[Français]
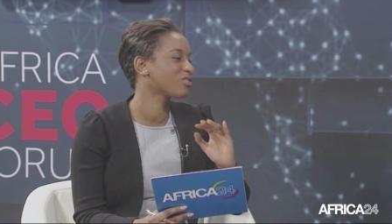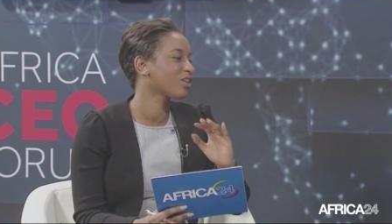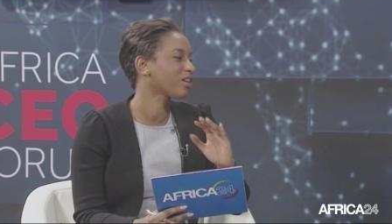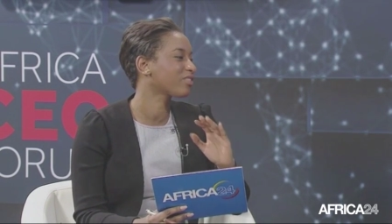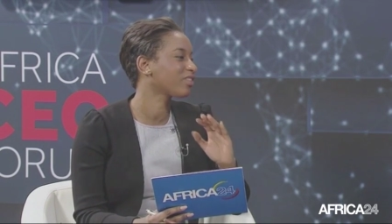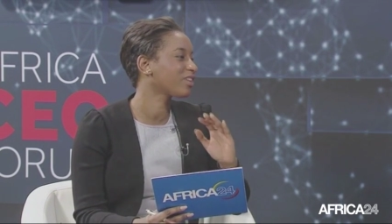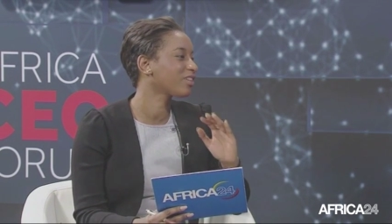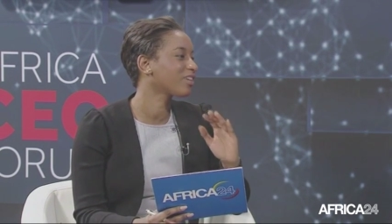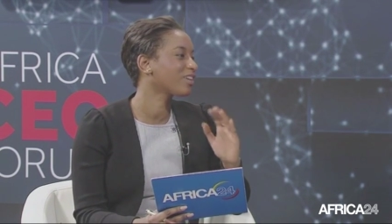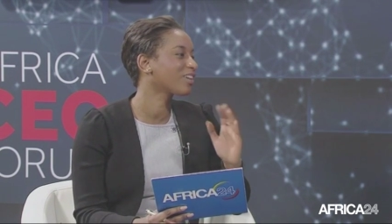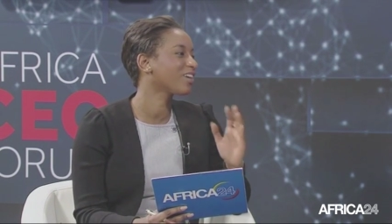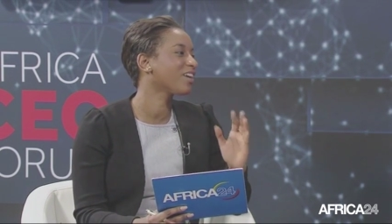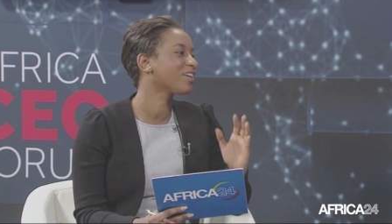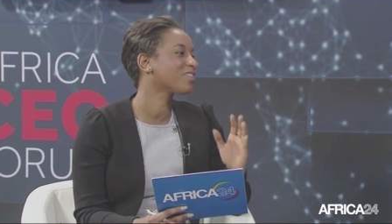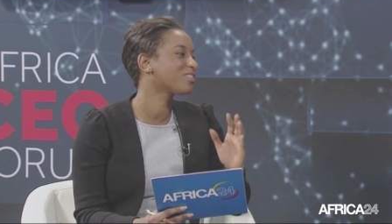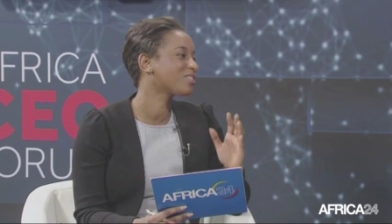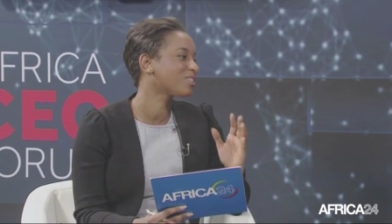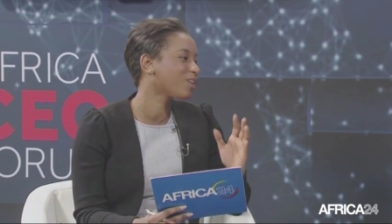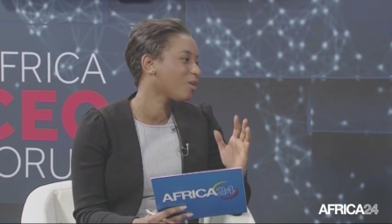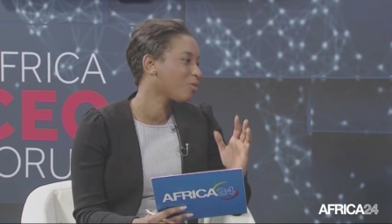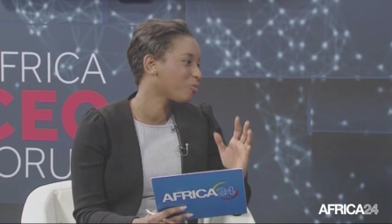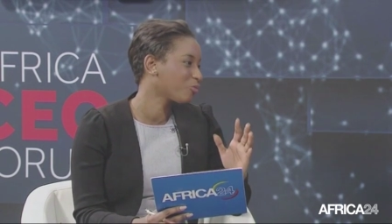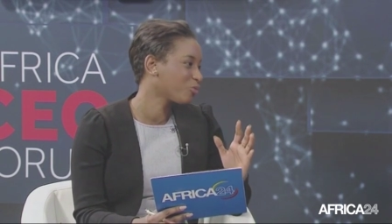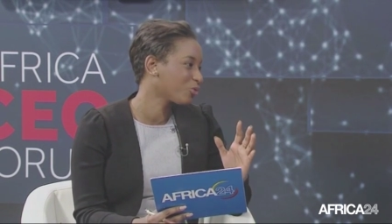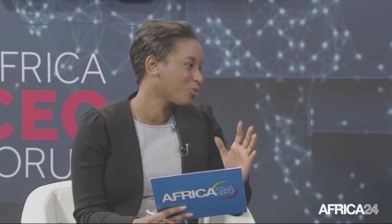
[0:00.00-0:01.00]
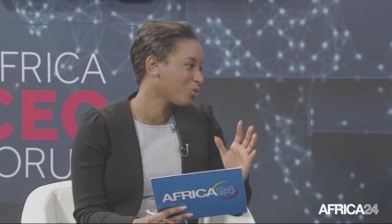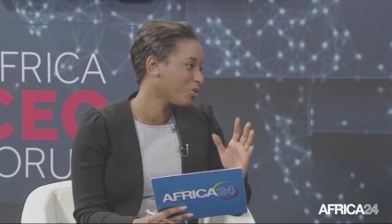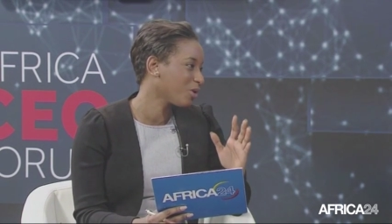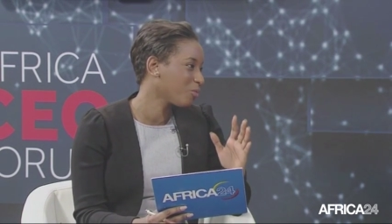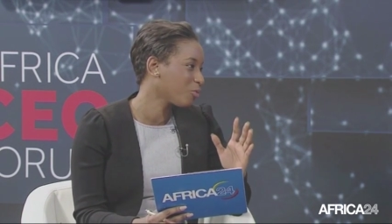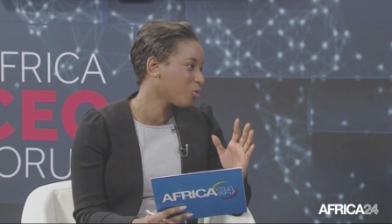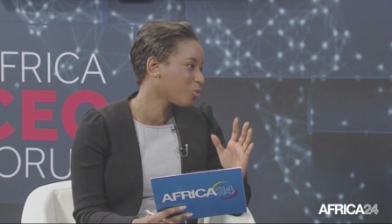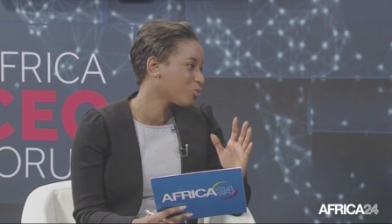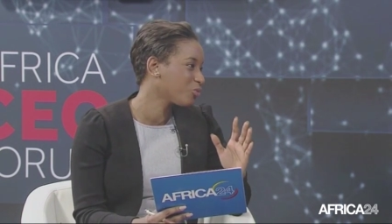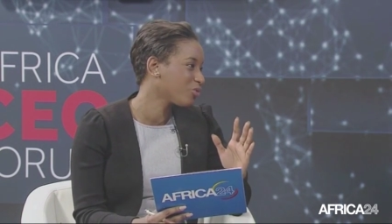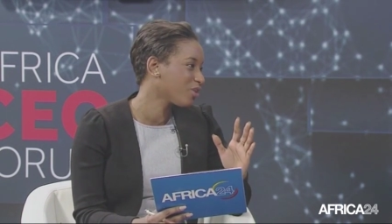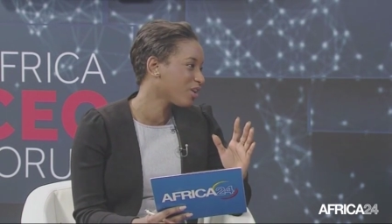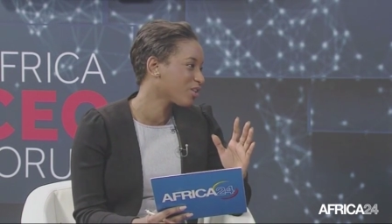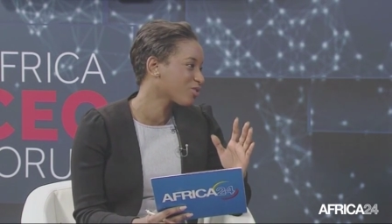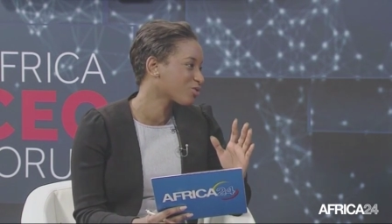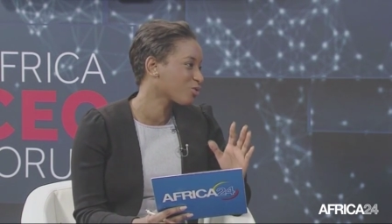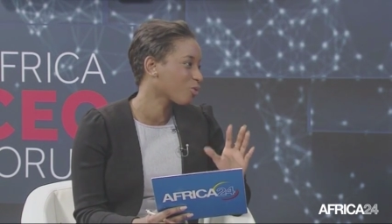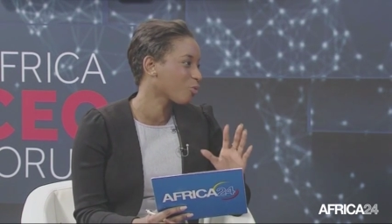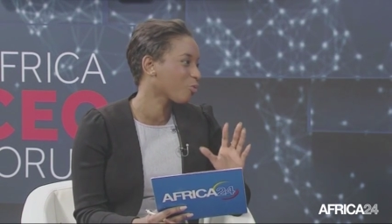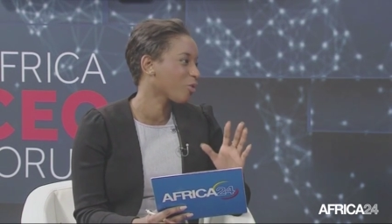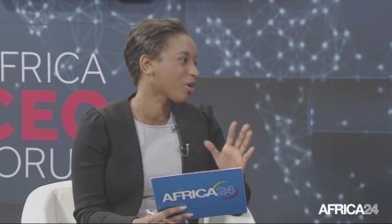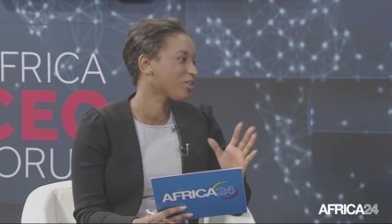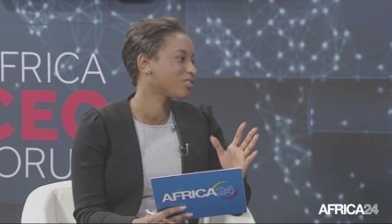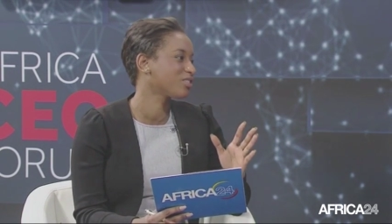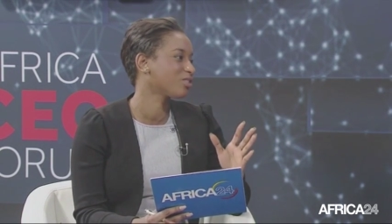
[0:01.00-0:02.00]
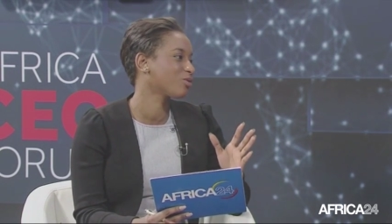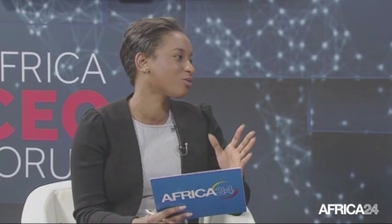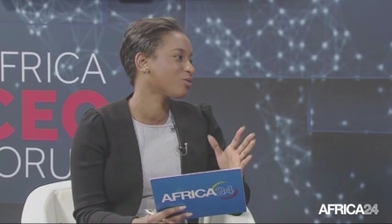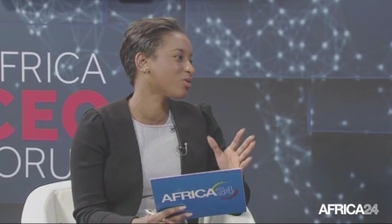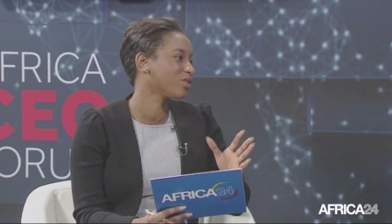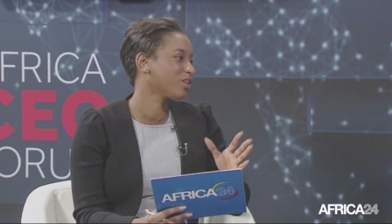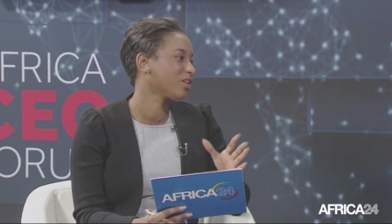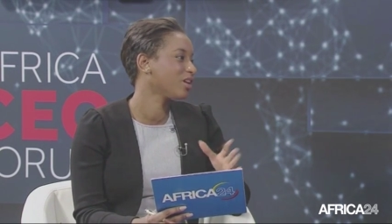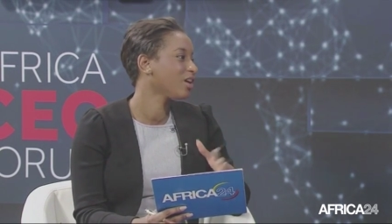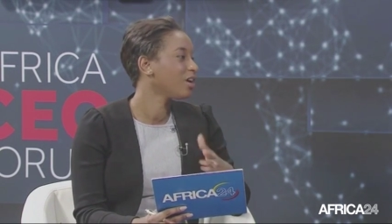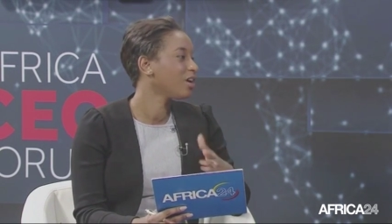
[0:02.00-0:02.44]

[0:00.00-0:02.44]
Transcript: certaine classe de, la population en particulier,